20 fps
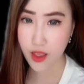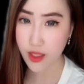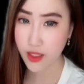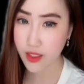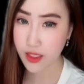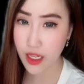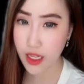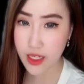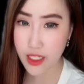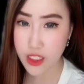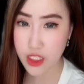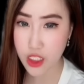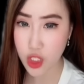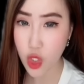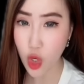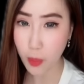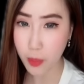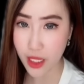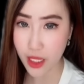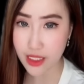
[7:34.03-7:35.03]
Karena
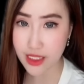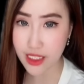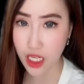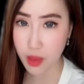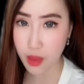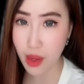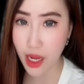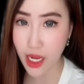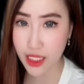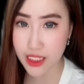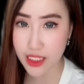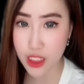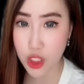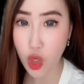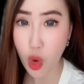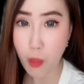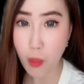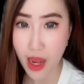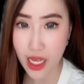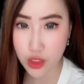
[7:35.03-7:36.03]
Jihyo penasaran banget, Jihyo
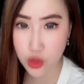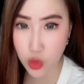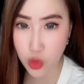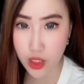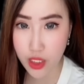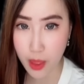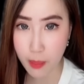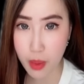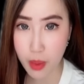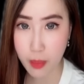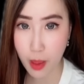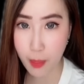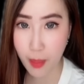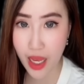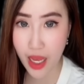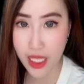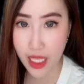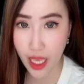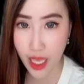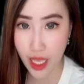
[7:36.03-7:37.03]
masuk ke kamar
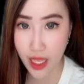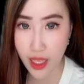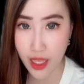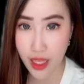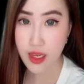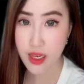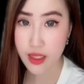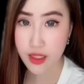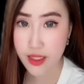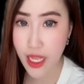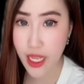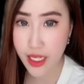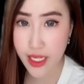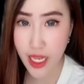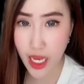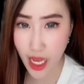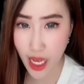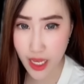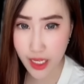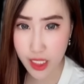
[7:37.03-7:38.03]
papanya dan dia
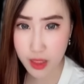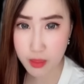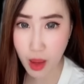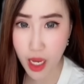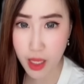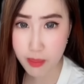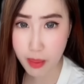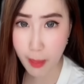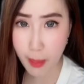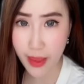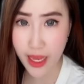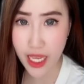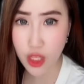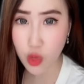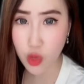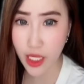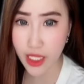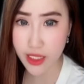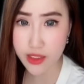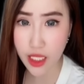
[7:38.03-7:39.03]
kaget banget papanya tuh
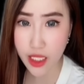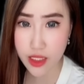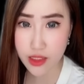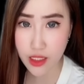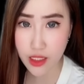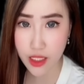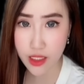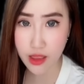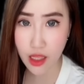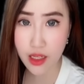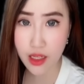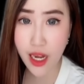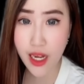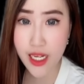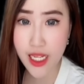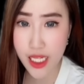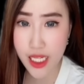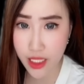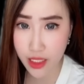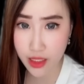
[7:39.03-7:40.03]
kayak sakit-sakitan dan
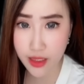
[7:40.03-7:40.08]
diikat